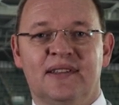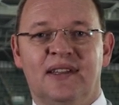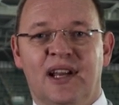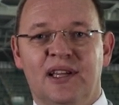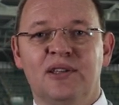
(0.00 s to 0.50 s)

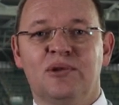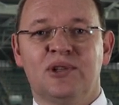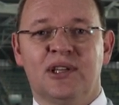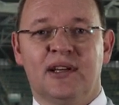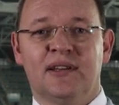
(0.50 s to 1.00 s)
дорогие
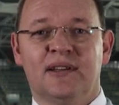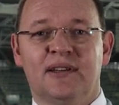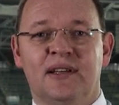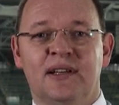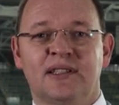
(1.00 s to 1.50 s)
друзья,
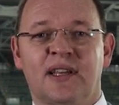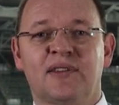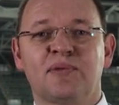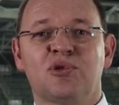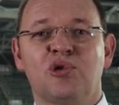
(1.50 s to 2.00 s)

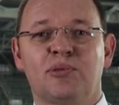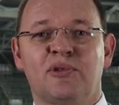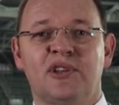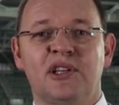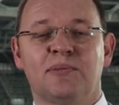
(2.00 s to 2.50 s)
совсем скоро мы
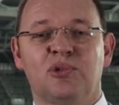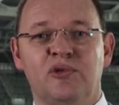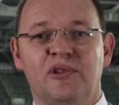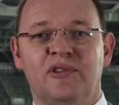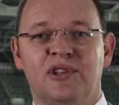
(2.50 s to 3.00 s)
встретим
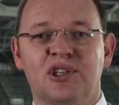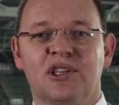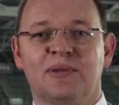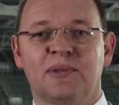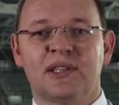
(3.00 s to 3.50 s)
новый
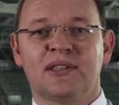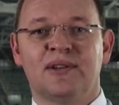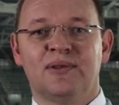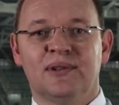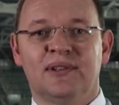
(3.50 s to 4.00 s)

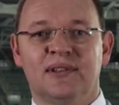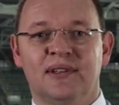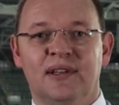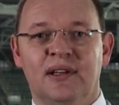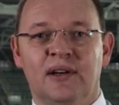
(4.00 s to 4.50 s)
2017 год.
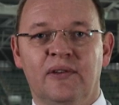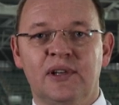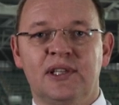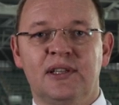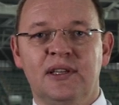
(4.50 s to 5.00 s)
В
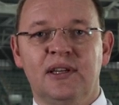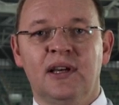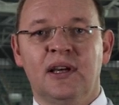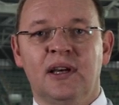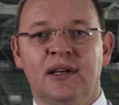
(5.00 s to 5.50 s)
эти дни
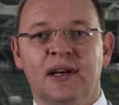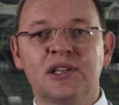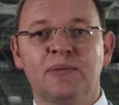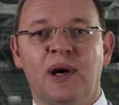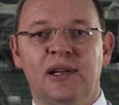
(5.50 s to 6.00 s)

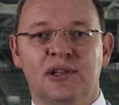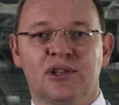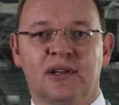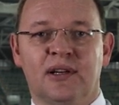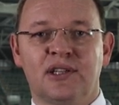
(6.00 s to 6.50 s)
каждый
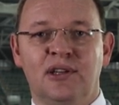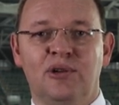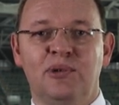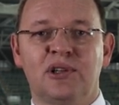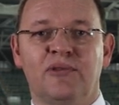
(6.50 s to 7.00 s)
болельщик, каждый
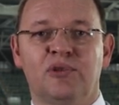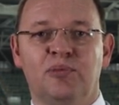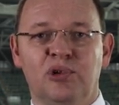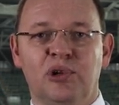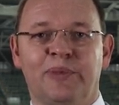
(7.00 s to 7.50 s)
любитель
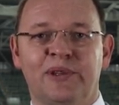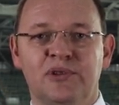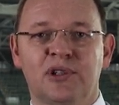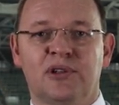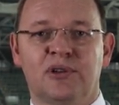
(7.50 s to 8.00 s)
футбола
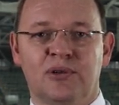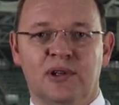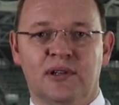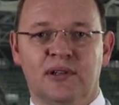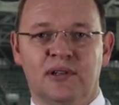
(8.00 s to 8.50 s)
подводит
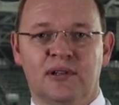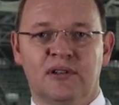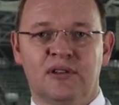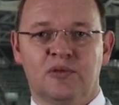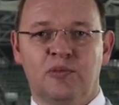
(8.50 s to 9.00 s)
итоги,
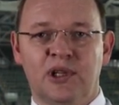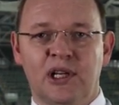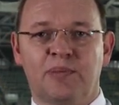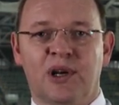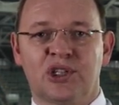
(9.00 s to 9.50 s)

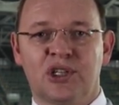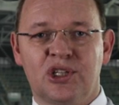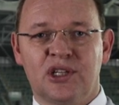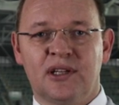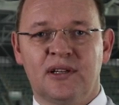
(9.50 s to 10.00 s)
вспоминает
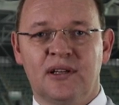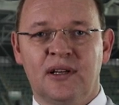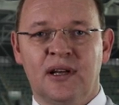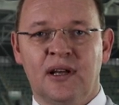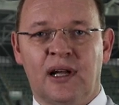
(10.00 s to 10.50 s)
прошедшее,
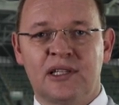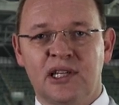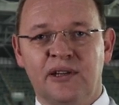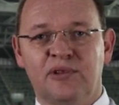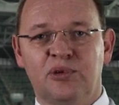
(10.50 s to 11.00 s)

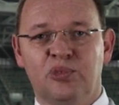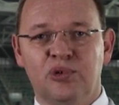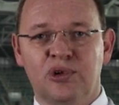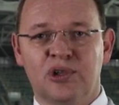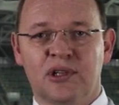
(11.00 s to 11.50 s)
оценивает
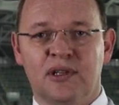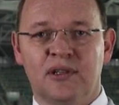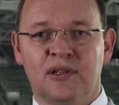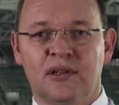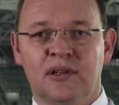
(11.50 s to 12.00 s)
будущее
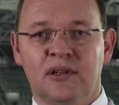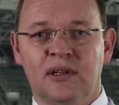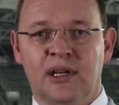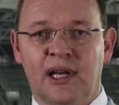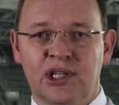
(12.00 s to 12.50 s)

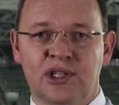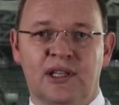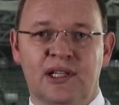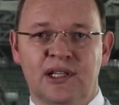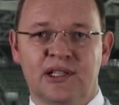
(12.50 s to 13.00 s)
и, конечно,
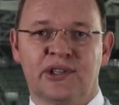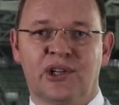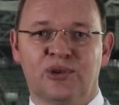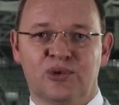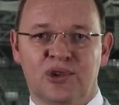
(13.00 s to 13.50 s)
надеется
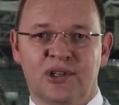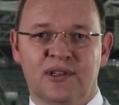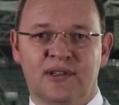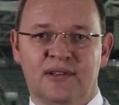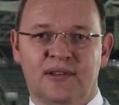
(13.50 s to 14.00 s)
на лучшее.